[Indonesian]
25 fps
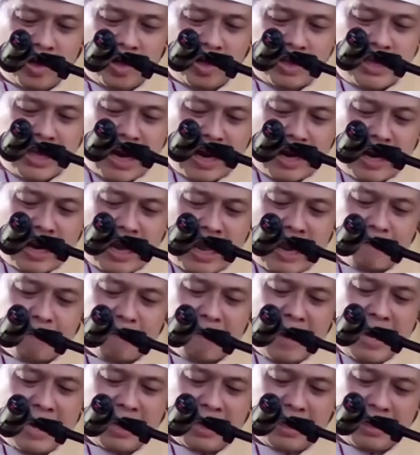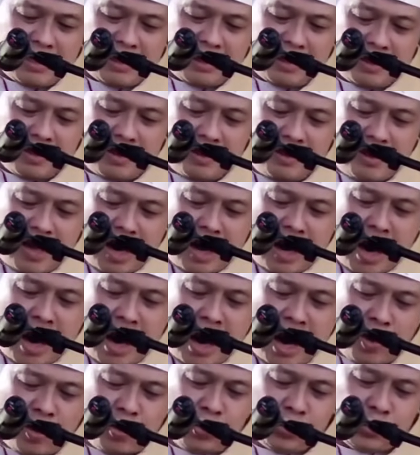Yang lapar, yang
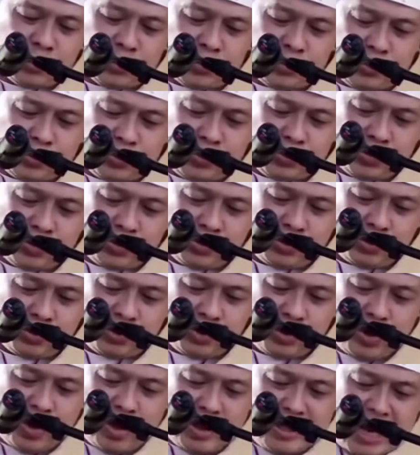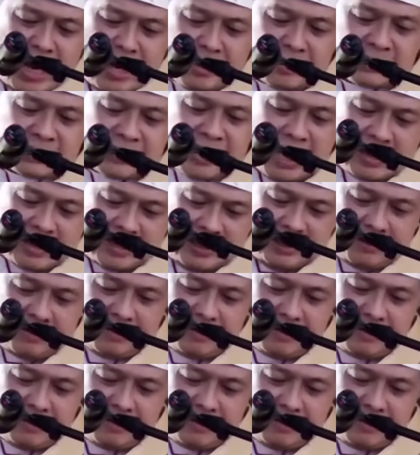haus, yang sakit,